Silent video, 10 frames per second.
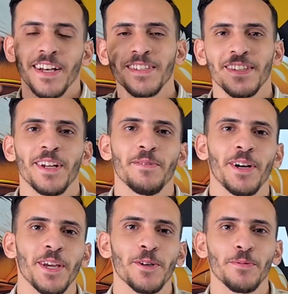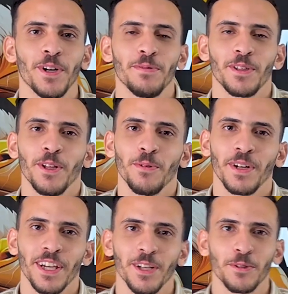السلام عليكم ورحمة الله
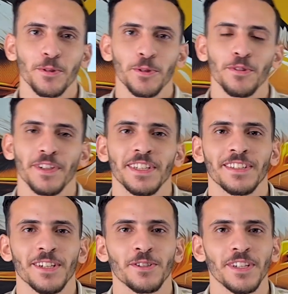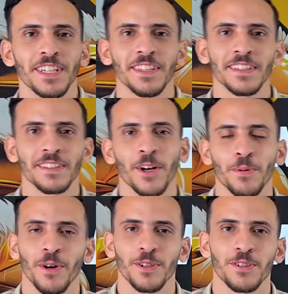وبركاته دفعة
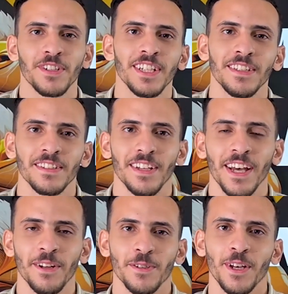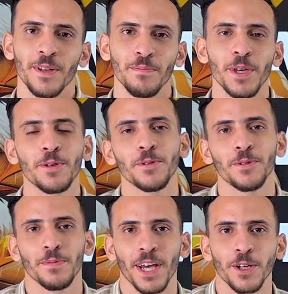2024 أهلا وسهلا
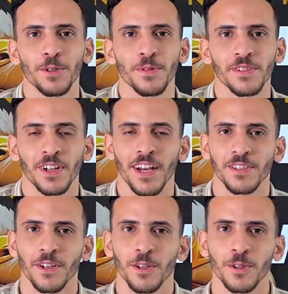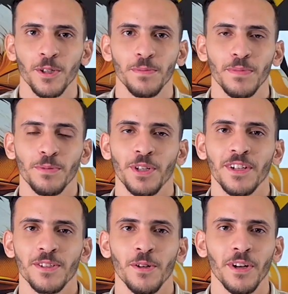بيكم معاكم مستر حسن خطاب
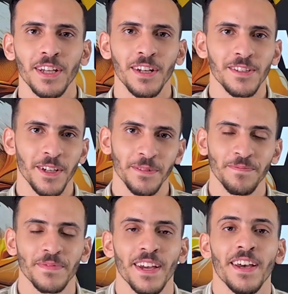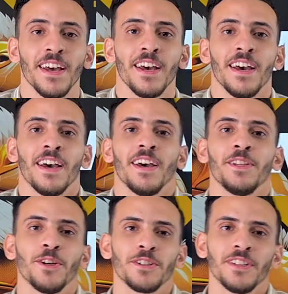مدرس اللغة الإنجليزية
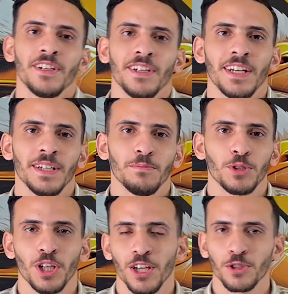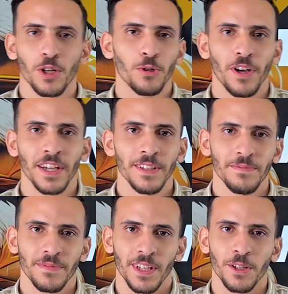النهارده انا مش جاي اشرح لكم حاجه
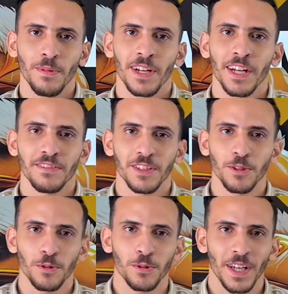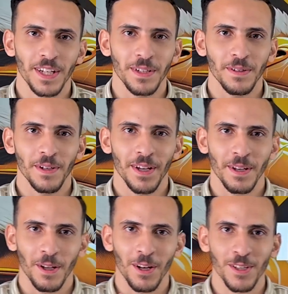انا طبعا عارف ان انتوا يعني
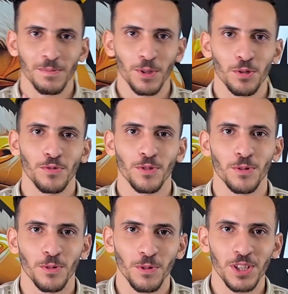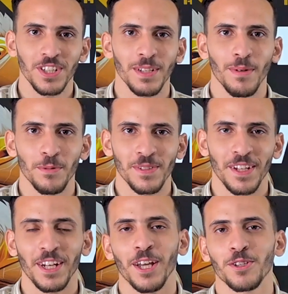آه، خلاص بتشوفوا وشي يبقوا
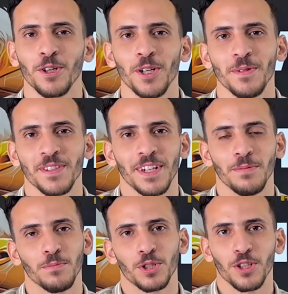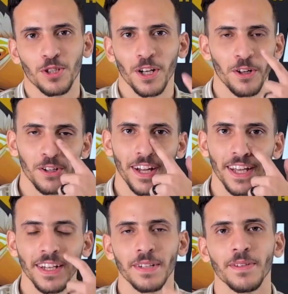مستنيين اي شرح بس انا مش هشرح النهارده
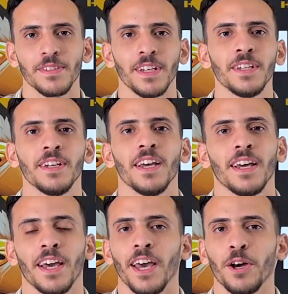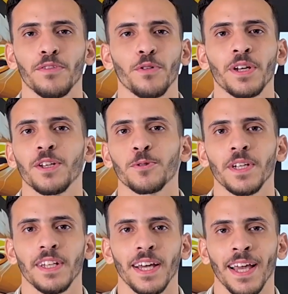حاجه انا بس ايه جاي اعرفكم كده
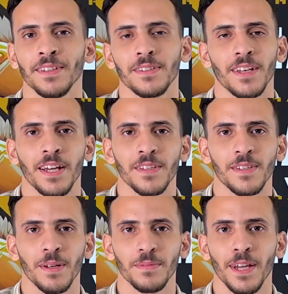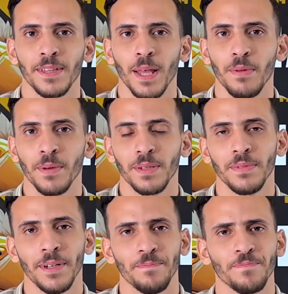شويه حاجات عن السنه بتاعتنا قبل ما
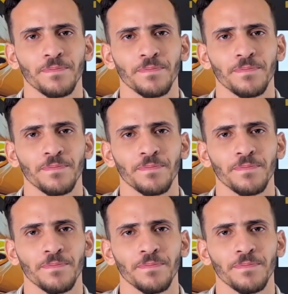تبدا